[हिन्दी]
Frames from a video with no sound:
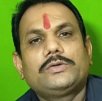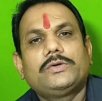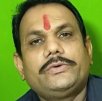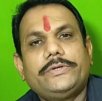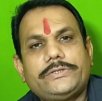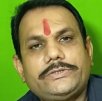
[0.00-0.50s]

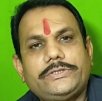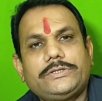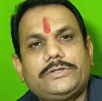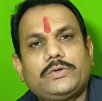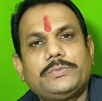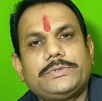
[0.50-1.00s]
तो
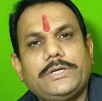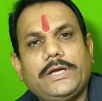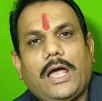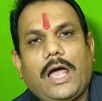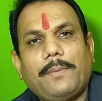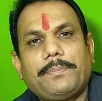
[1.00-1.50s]
निश्चित रूप
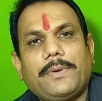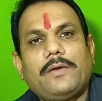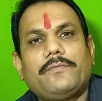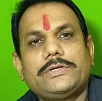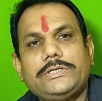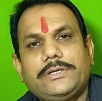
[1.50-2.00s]
से आपका
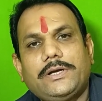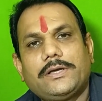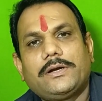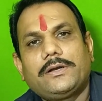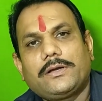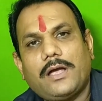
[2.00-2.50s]

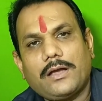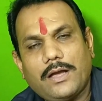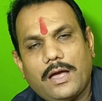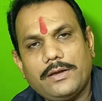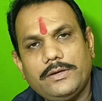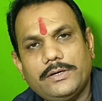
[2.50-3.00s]
वशीकरण का
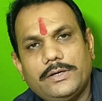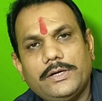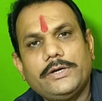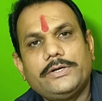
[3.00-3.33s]
कार्य